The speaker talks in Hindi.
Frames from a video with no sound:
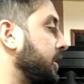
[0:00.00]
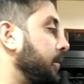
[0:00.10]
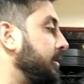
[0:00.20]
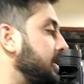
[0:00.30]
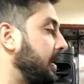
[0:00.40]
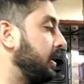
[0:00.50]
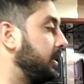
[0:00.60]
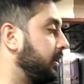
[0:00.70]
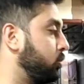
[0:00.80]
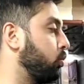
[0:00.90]
सारे मिल जाएंगे
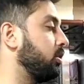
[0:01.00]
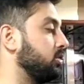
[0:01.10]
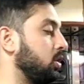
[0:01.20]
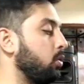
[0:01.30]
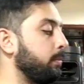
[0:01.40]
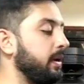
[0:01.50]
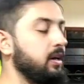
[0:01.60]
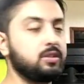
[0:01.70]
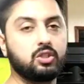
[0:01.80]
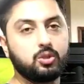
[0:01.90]
देखिए छोटे से
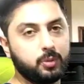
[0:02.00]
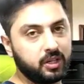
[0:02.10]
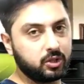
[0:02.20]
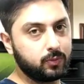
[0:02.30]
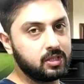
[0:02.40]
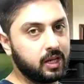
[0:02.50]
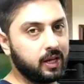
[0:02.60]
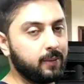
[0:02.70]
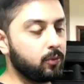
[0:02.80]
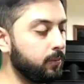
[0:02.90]
कॉम्पैक्ट स्पीकर्स मिल
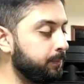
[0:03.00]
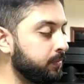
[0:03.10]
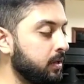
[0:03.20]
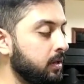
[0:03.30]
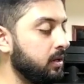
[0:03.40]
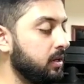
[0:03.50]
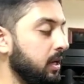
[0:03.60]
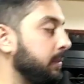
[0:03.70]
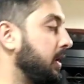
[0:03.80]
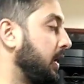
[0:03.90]
जाएंगे आपको ठीक है
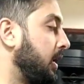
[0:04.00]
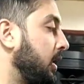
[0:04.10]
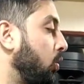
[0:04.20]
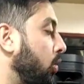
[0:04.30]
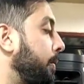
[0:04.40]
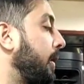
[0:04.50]
ये भी रहेगा और